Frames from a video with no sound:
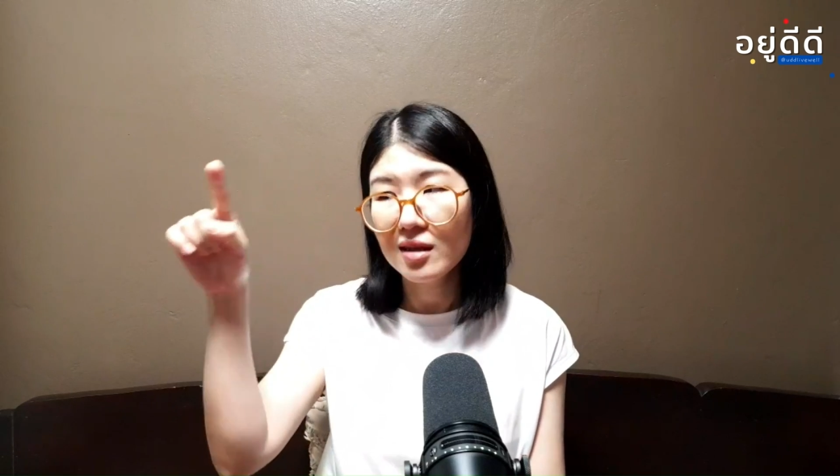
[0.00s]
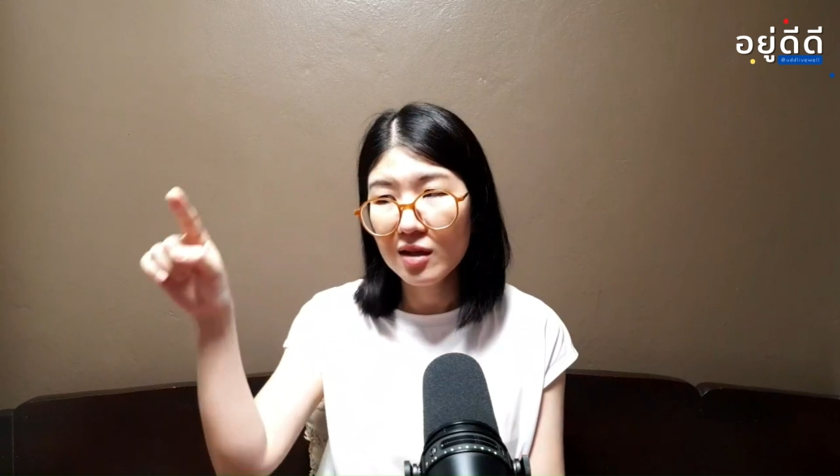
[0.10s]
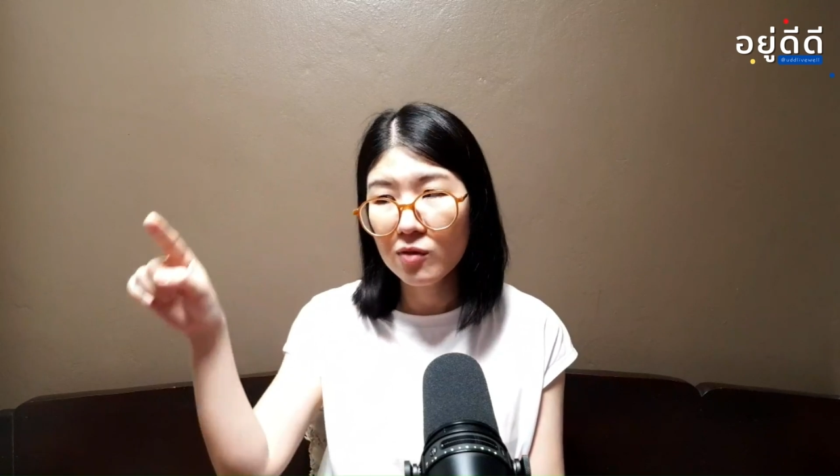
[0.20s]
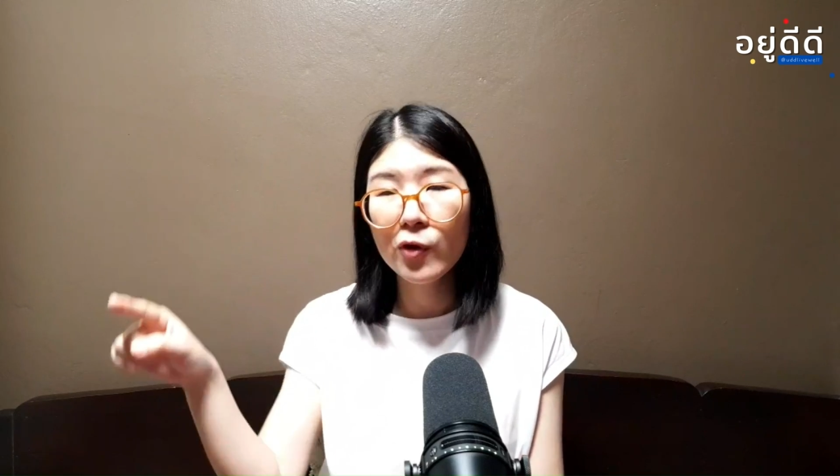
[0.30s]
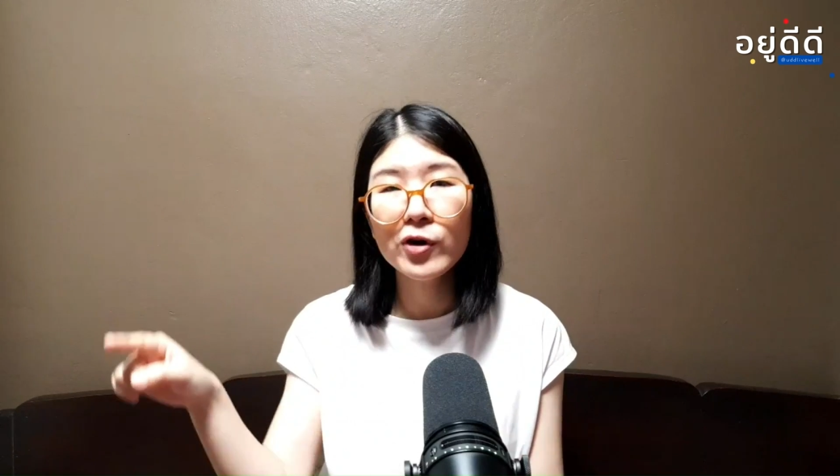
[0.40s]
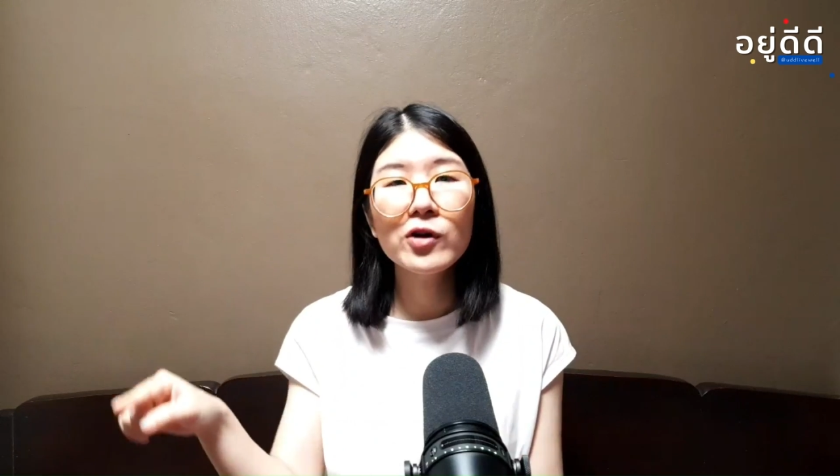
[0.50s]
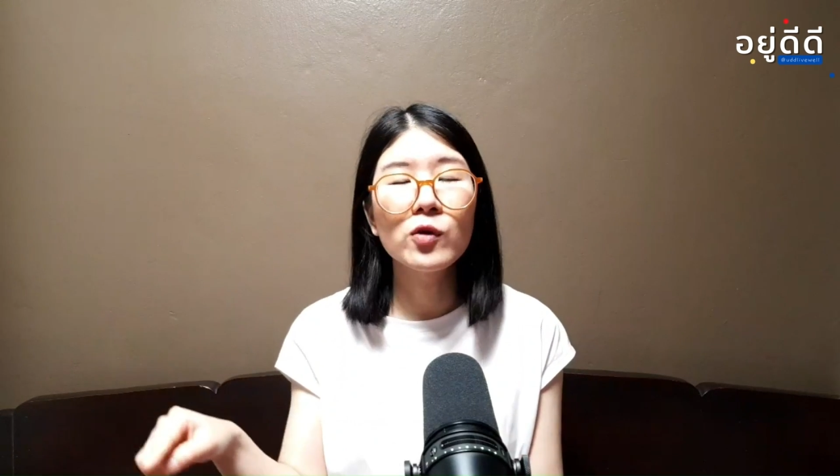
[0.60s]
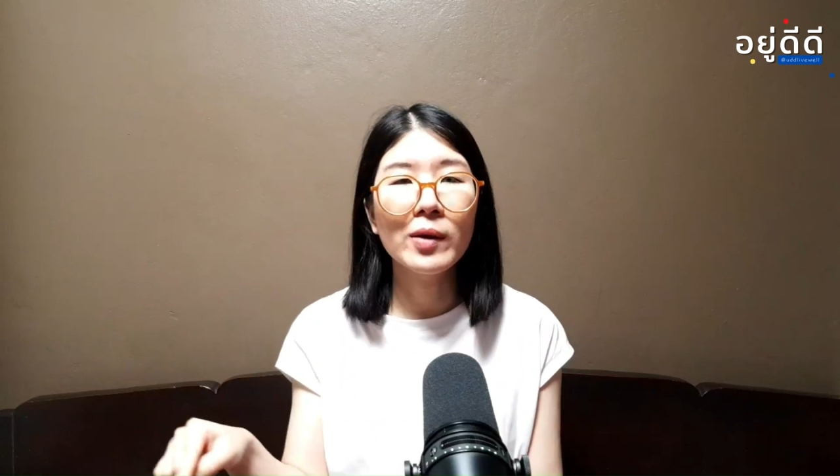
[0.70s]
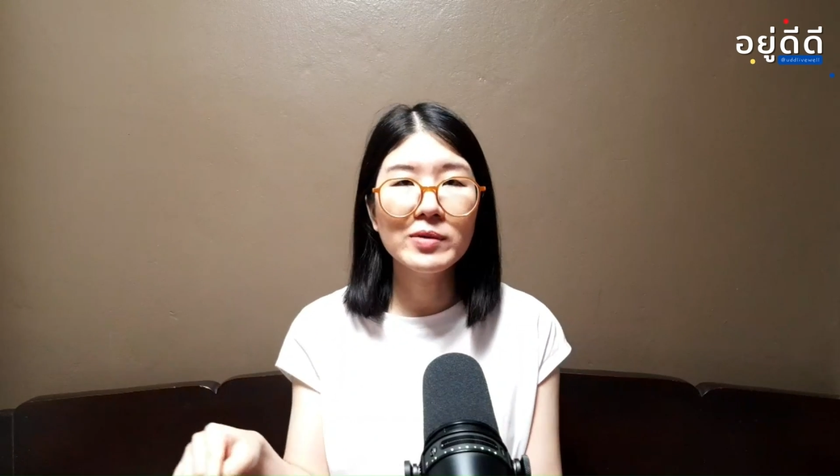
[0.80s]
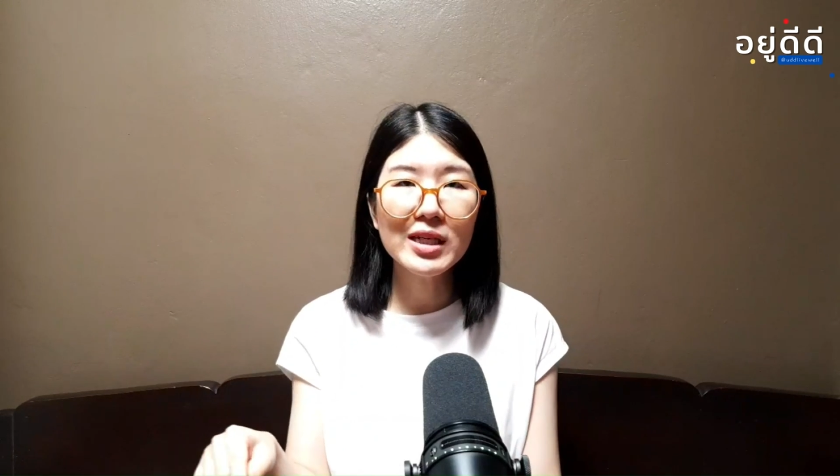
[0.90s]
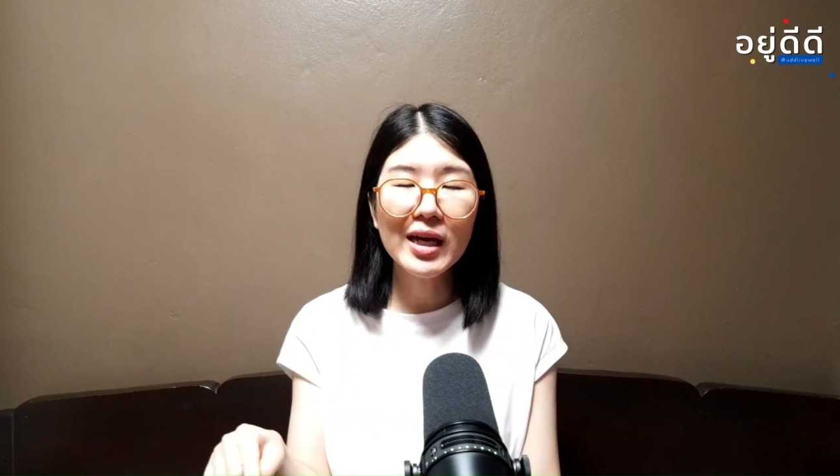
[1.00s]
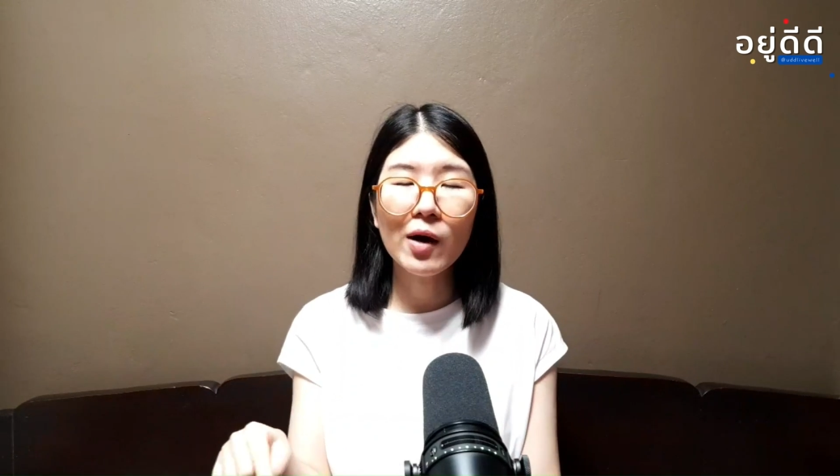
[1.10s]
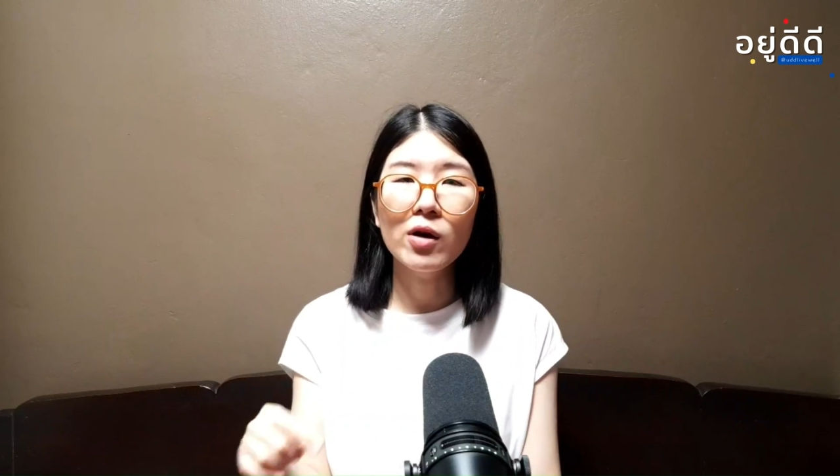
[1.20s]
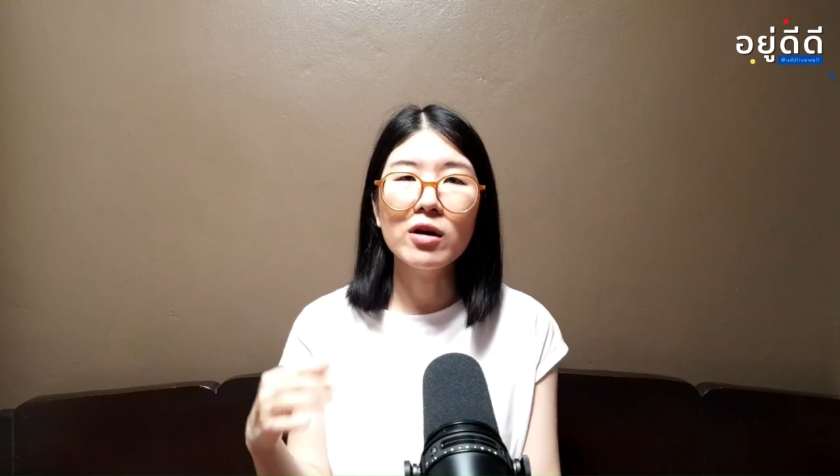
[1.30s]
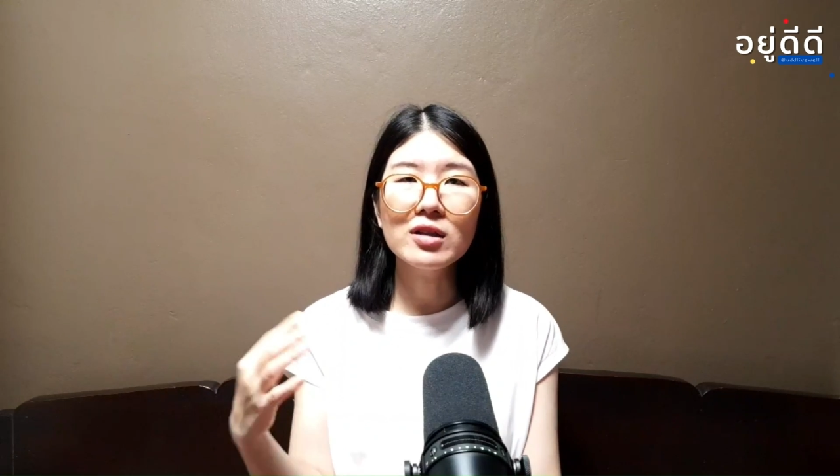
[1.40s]
คิดวนอยู่กับที่เก่า
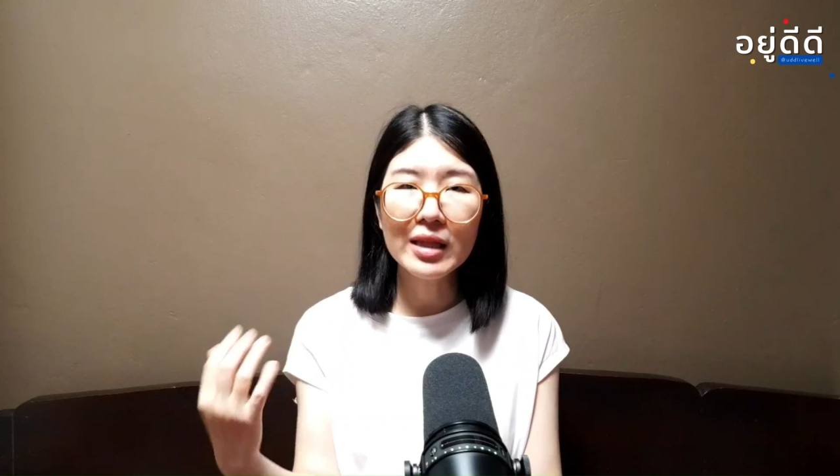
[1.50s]
แล้วก็